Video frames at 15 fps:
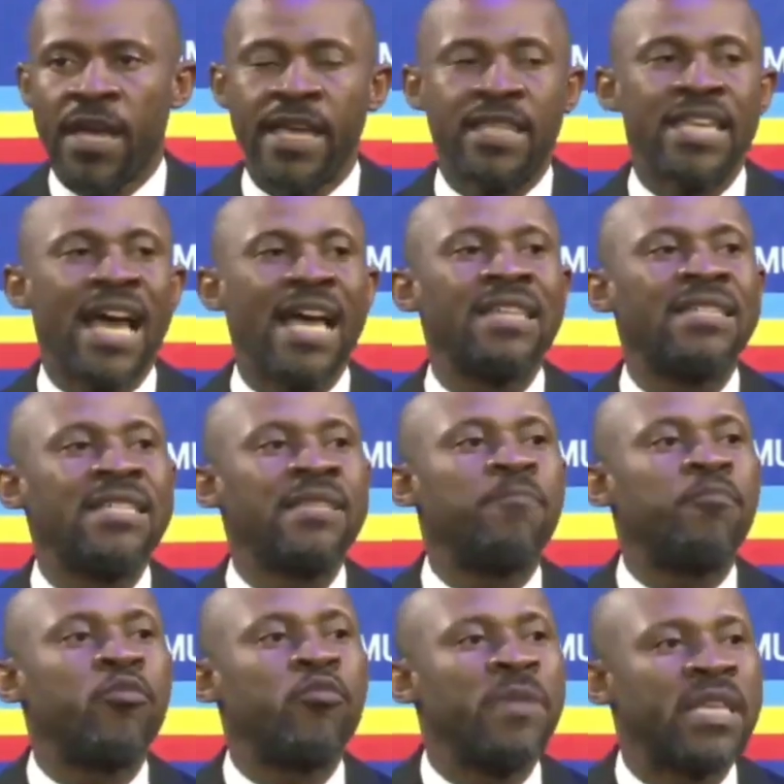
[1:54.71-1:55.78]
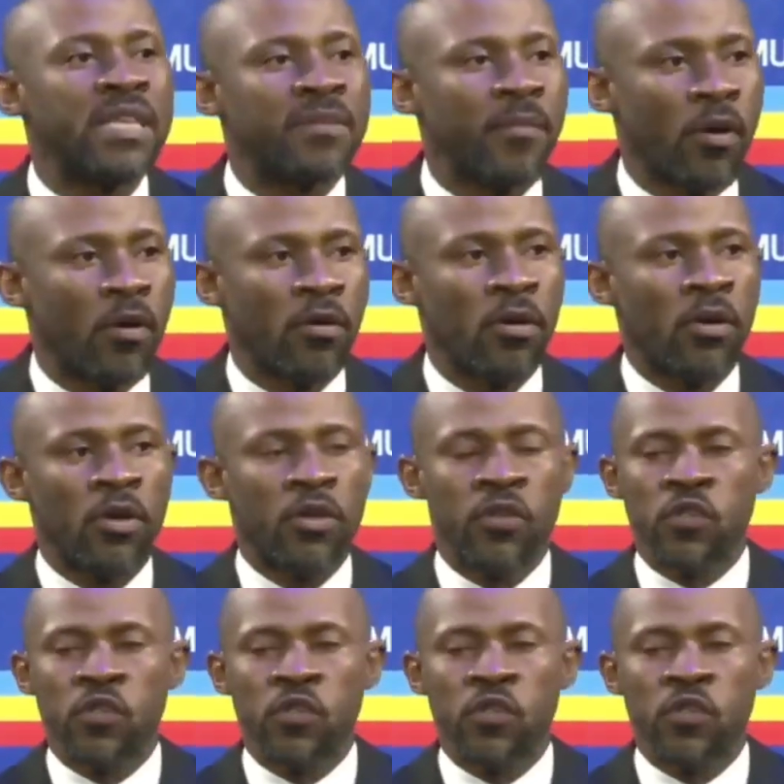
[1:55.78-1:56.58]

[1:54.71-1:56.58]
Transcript: et qui a dit publiquement